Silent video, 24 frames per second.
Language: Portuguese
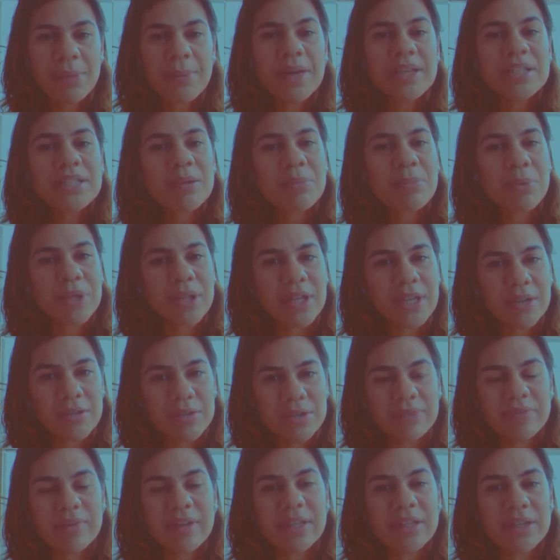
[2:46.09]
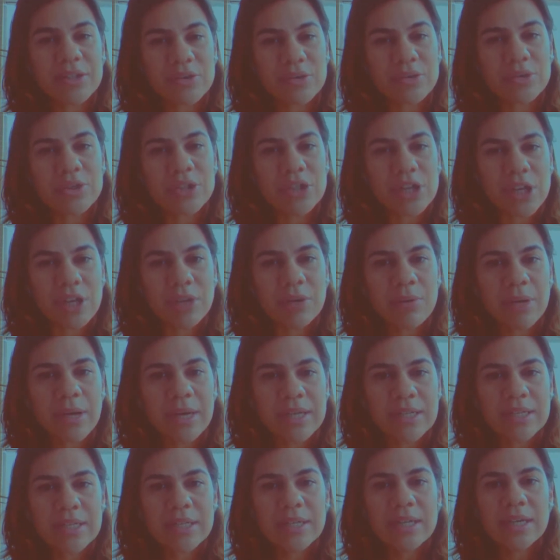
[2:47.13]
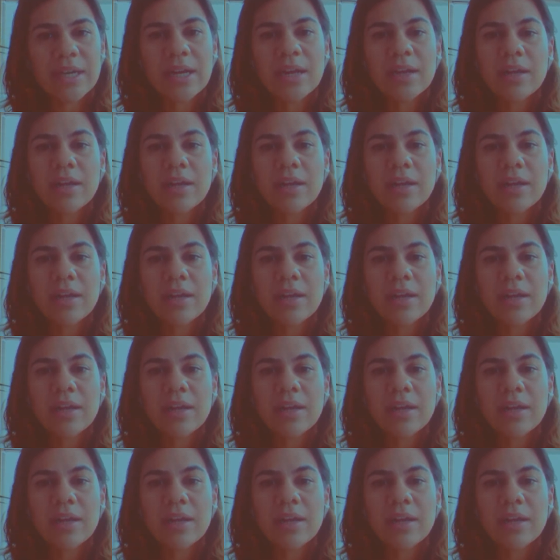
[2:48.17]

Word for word: mas que poderiam se valer de um dinheiro extra.